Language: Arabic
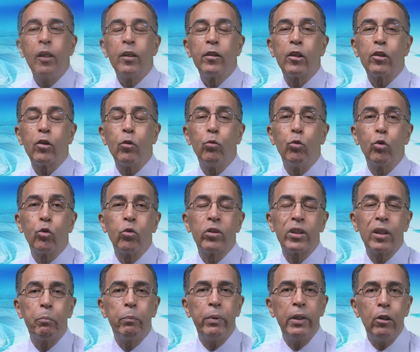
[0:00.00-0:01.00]
تطور
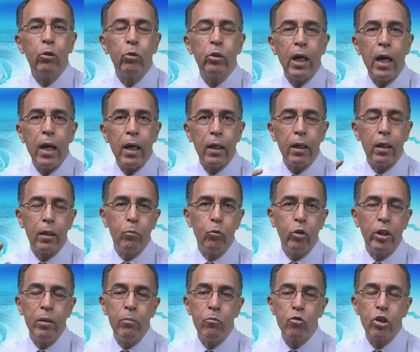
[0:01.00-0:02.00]
طبي آخر
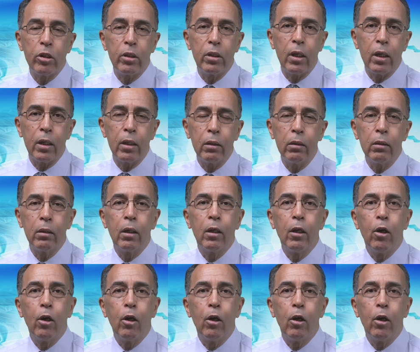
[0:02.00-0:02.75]
مهم جدا